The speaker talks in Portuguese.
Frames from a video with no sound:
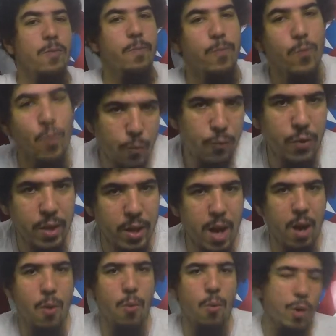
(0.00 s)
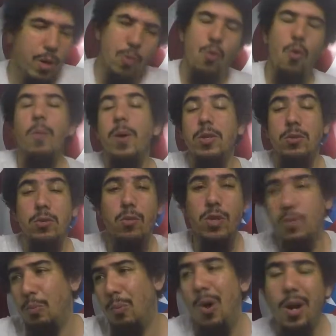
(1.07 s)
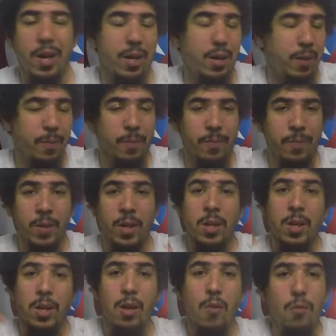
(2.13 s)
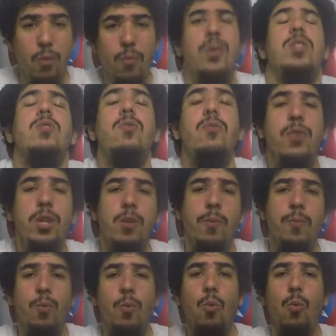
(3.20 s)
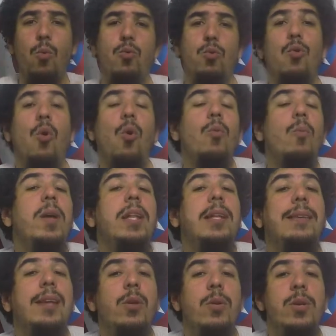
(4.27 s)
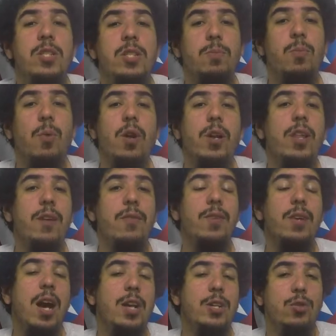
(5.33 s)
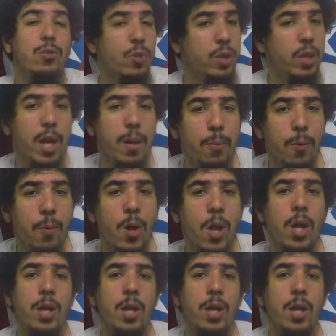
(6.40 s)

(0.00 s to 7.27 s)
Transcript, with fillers: no final e no começo tem um spoiler que eu vou fazer um vídeo comentando esse spoiler da viagem no tempo.